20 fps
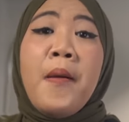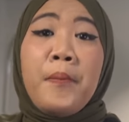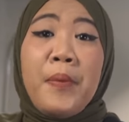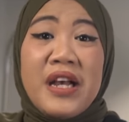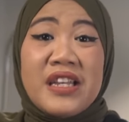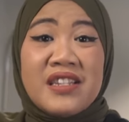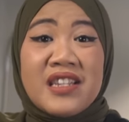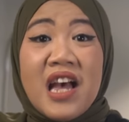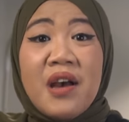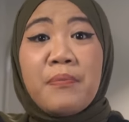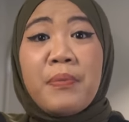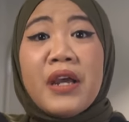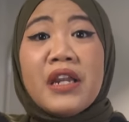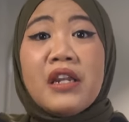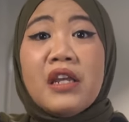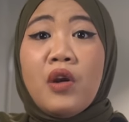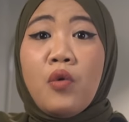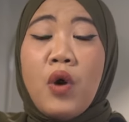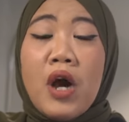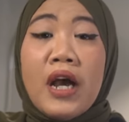pas sampai
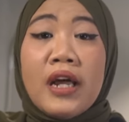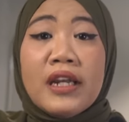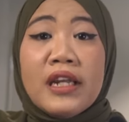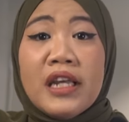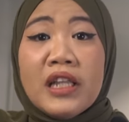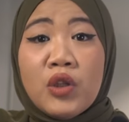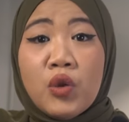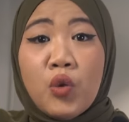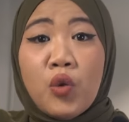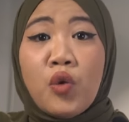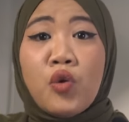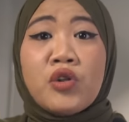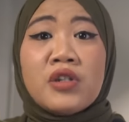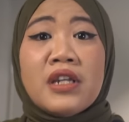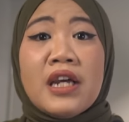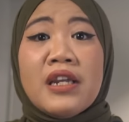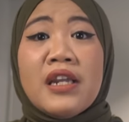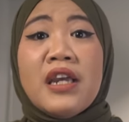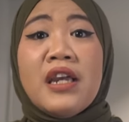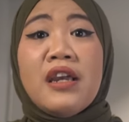di ruangan itu
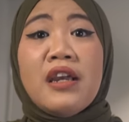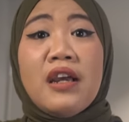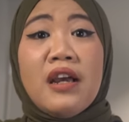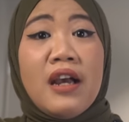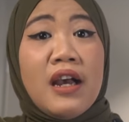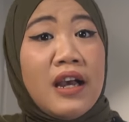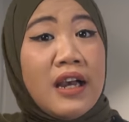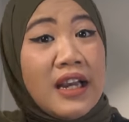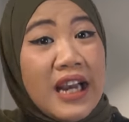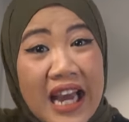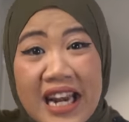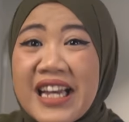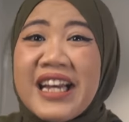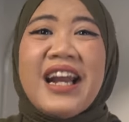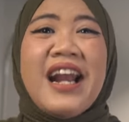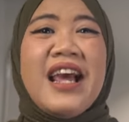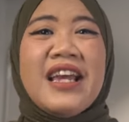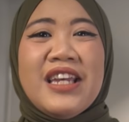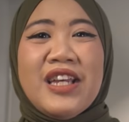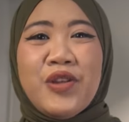Rosa ini eh, nggak uh,
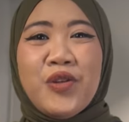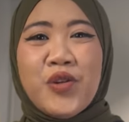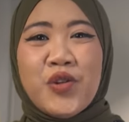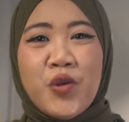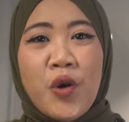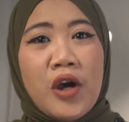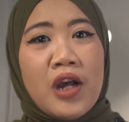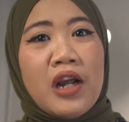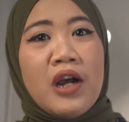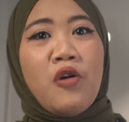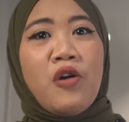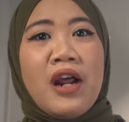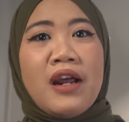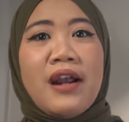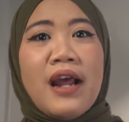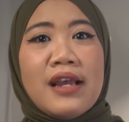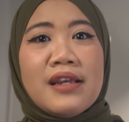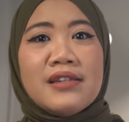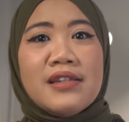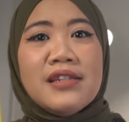dengar lagi tuh suara
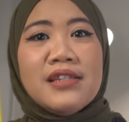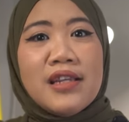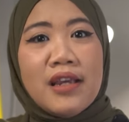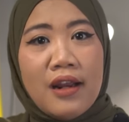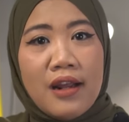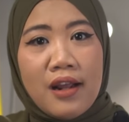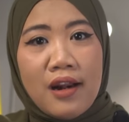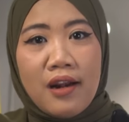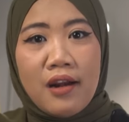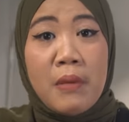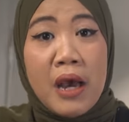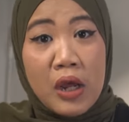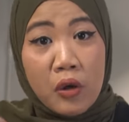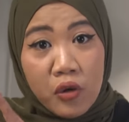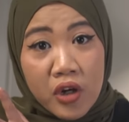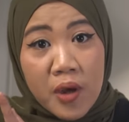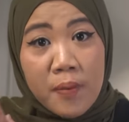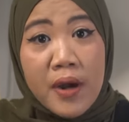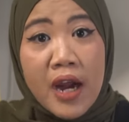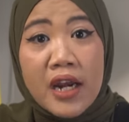orang nangis di chiller
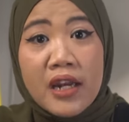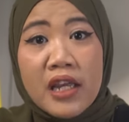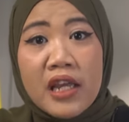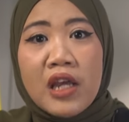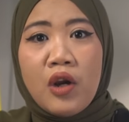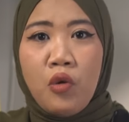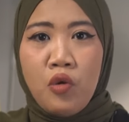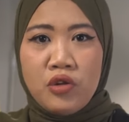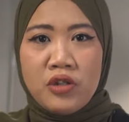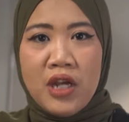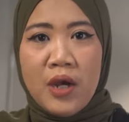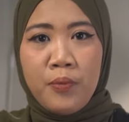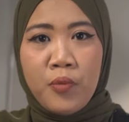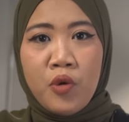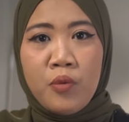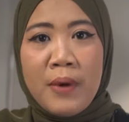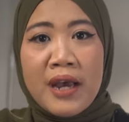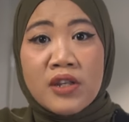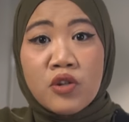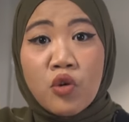baru dia berani Rosa
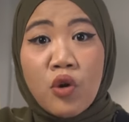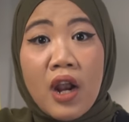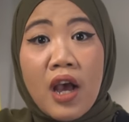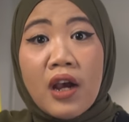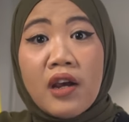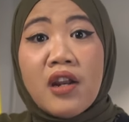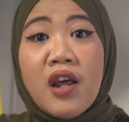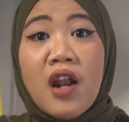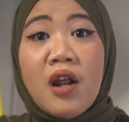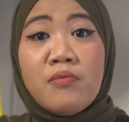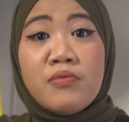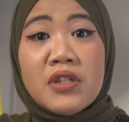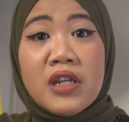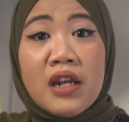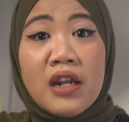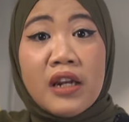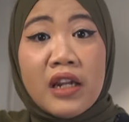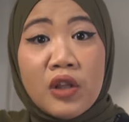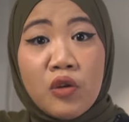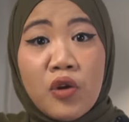pun masuklah ke dalam
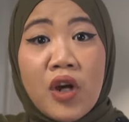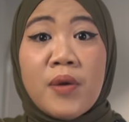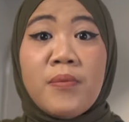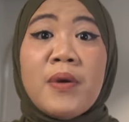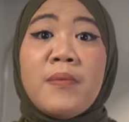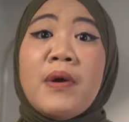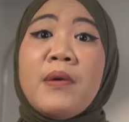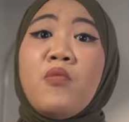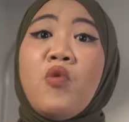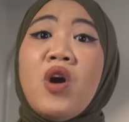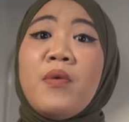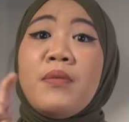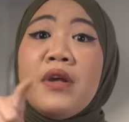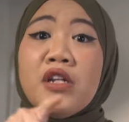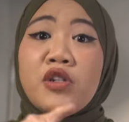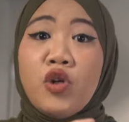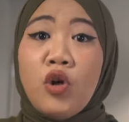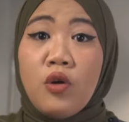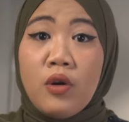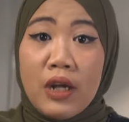chiller itu kan memang mau
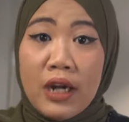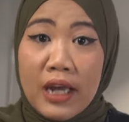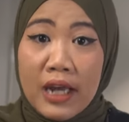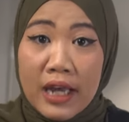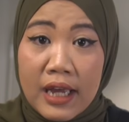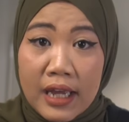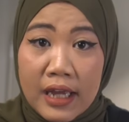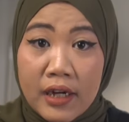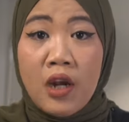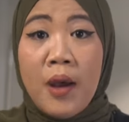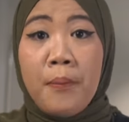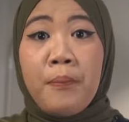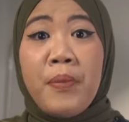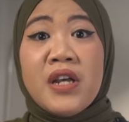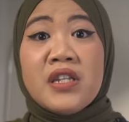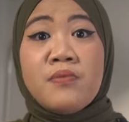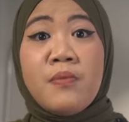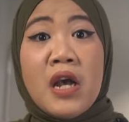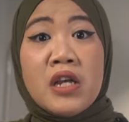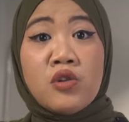ambil coklat nah
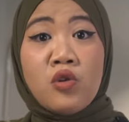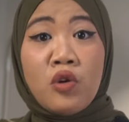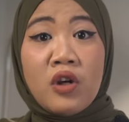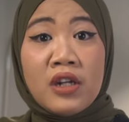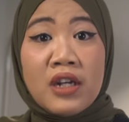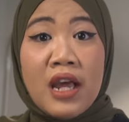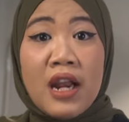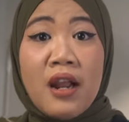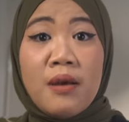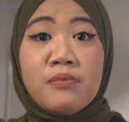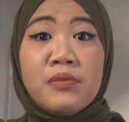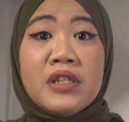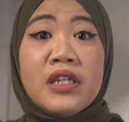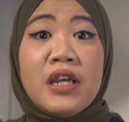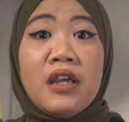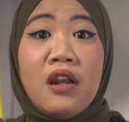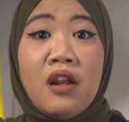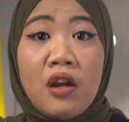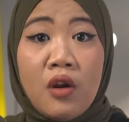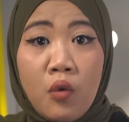pas masuk ke dalam
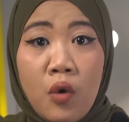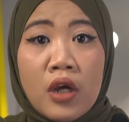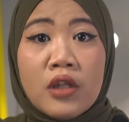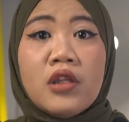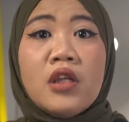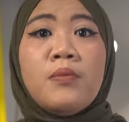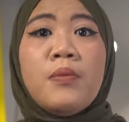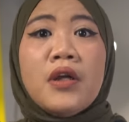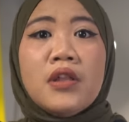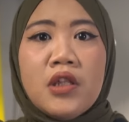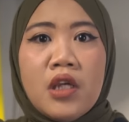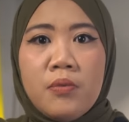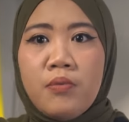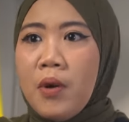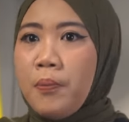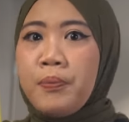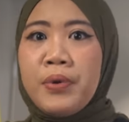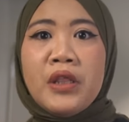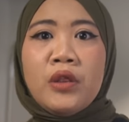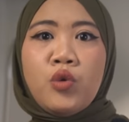chiller wah
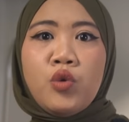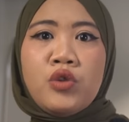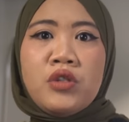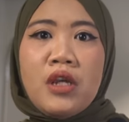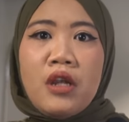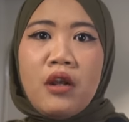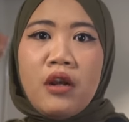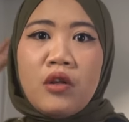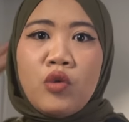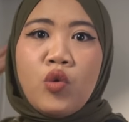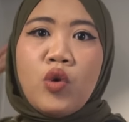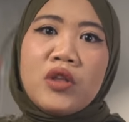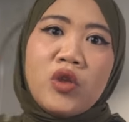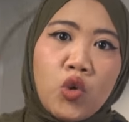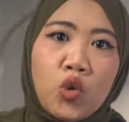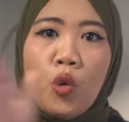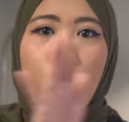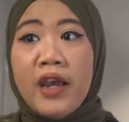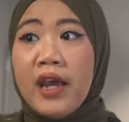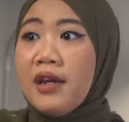tiba-tiba pintu chiller itu
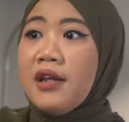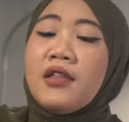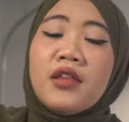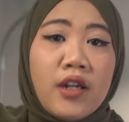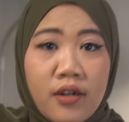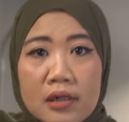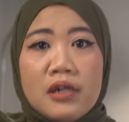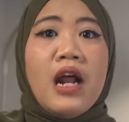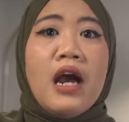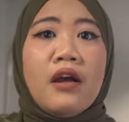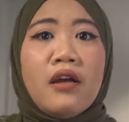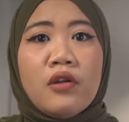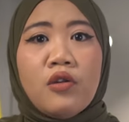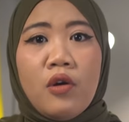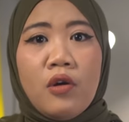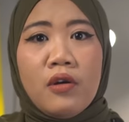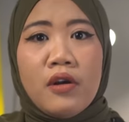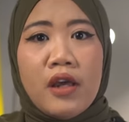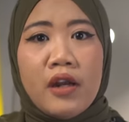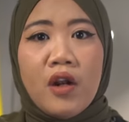ketutup kayak ditendang
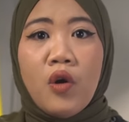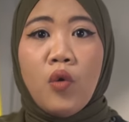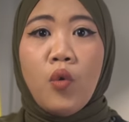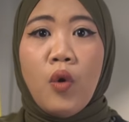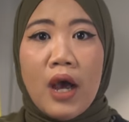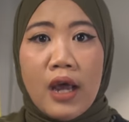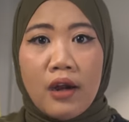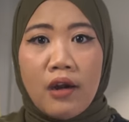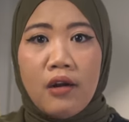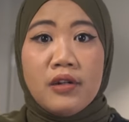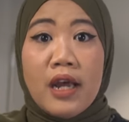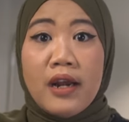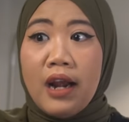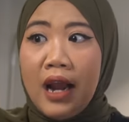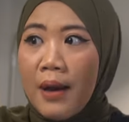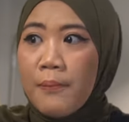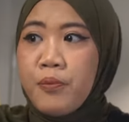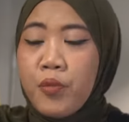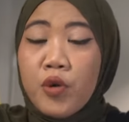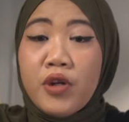gitu loh dari luar dan
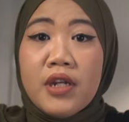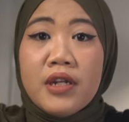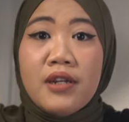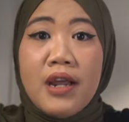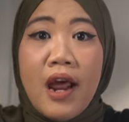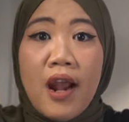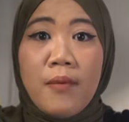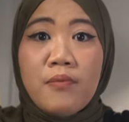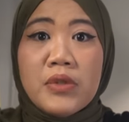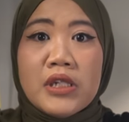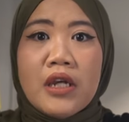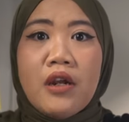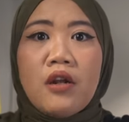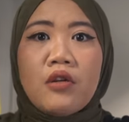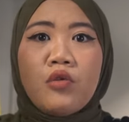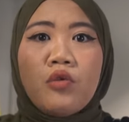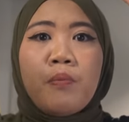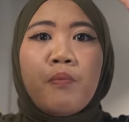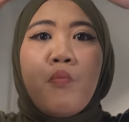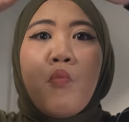lampu di dalam chiller
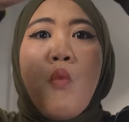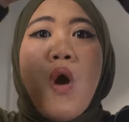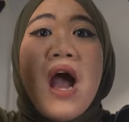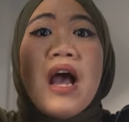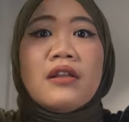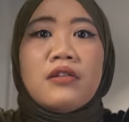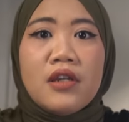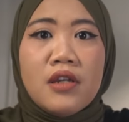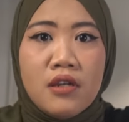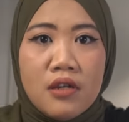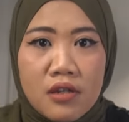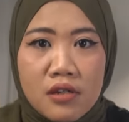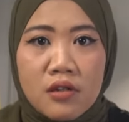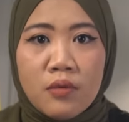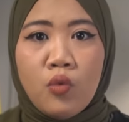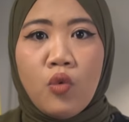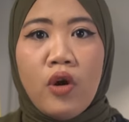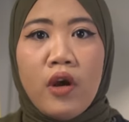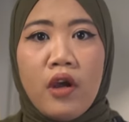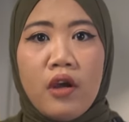tuh mati
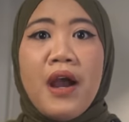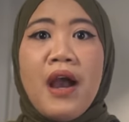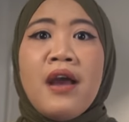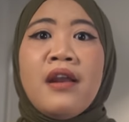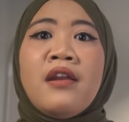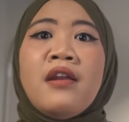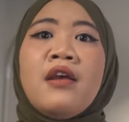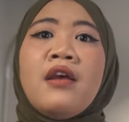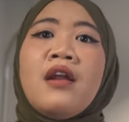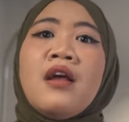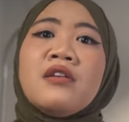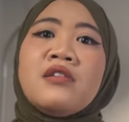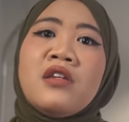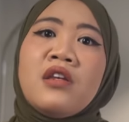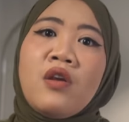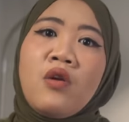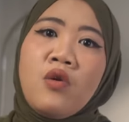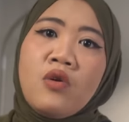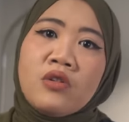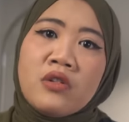semua lah
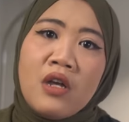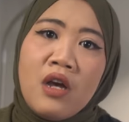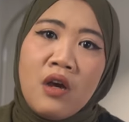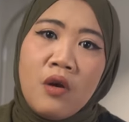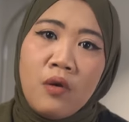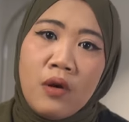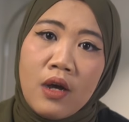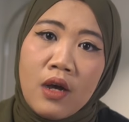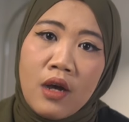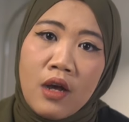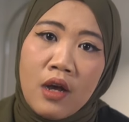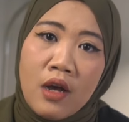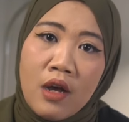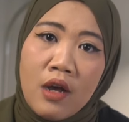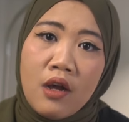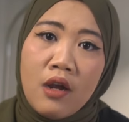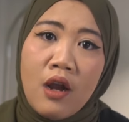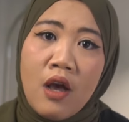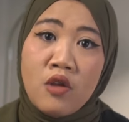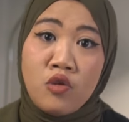si Rosa
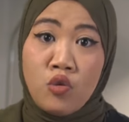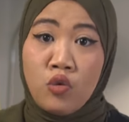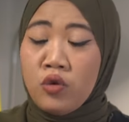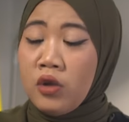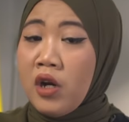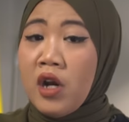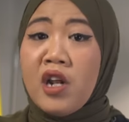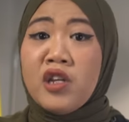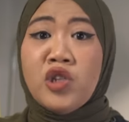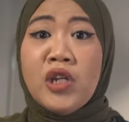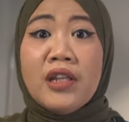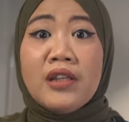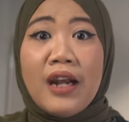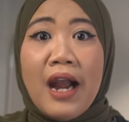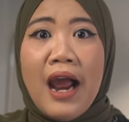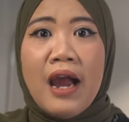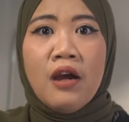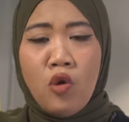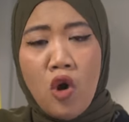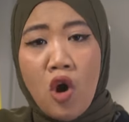wah langsung teriak eh,
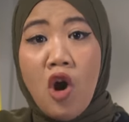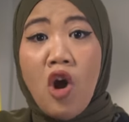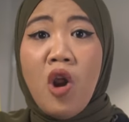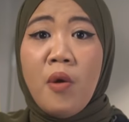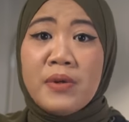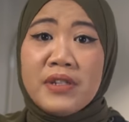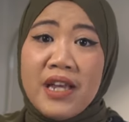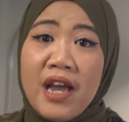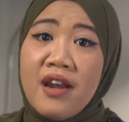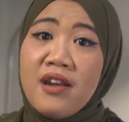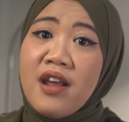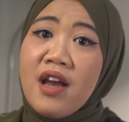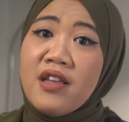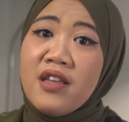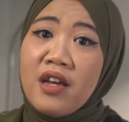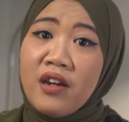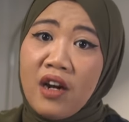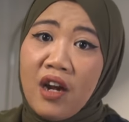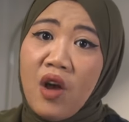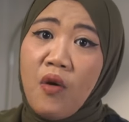Citra oh kalau bercanda
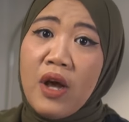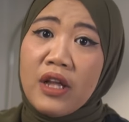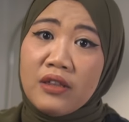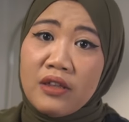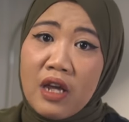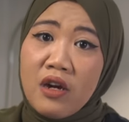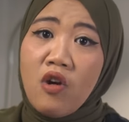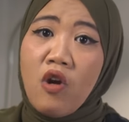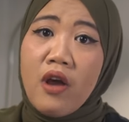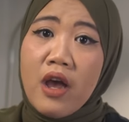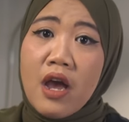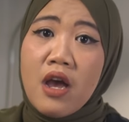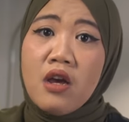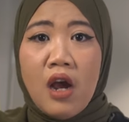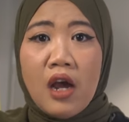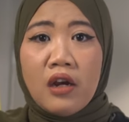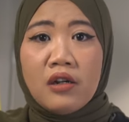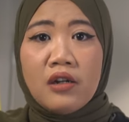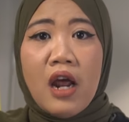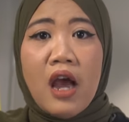jangan kelewatan kok ya
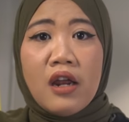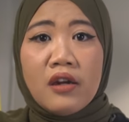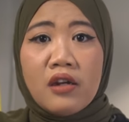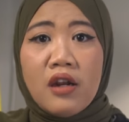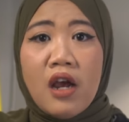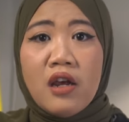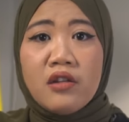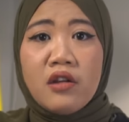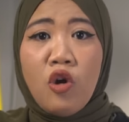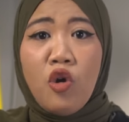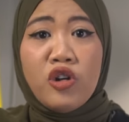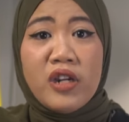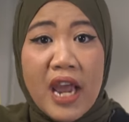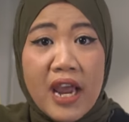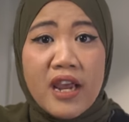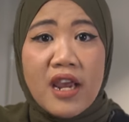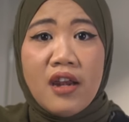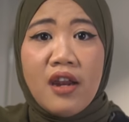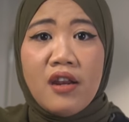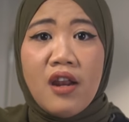ada-ada aja kok
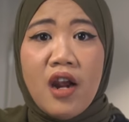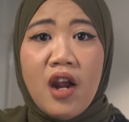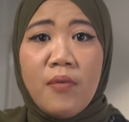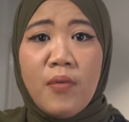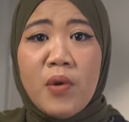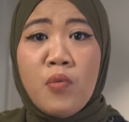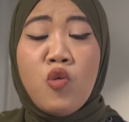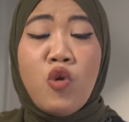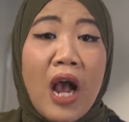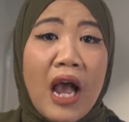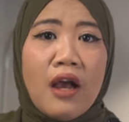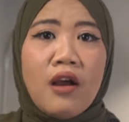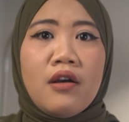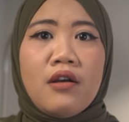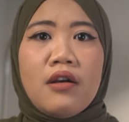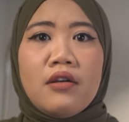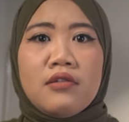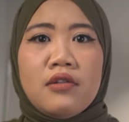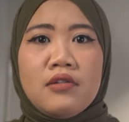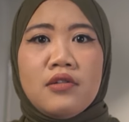dingin di dalam ini
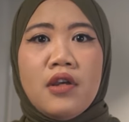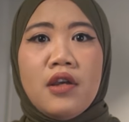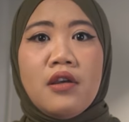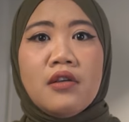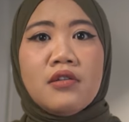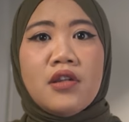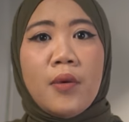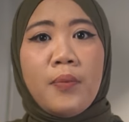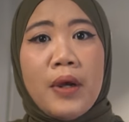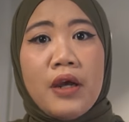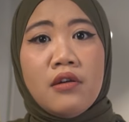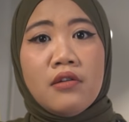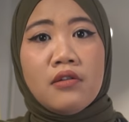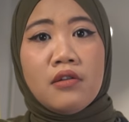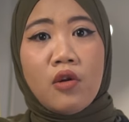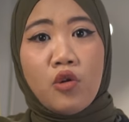kata si siapa?